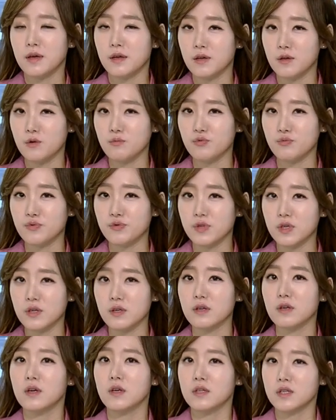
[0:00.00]
이런
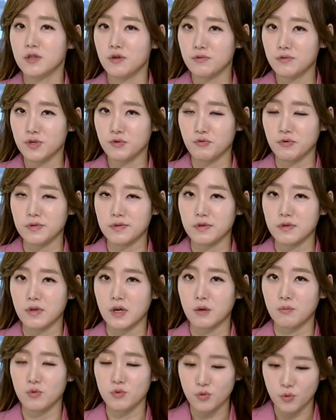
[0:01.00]
부분이 실현될 수
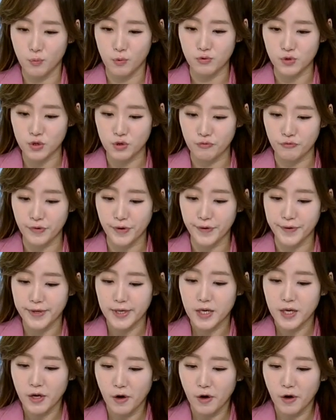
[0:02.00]
있을까 모두 보시고요.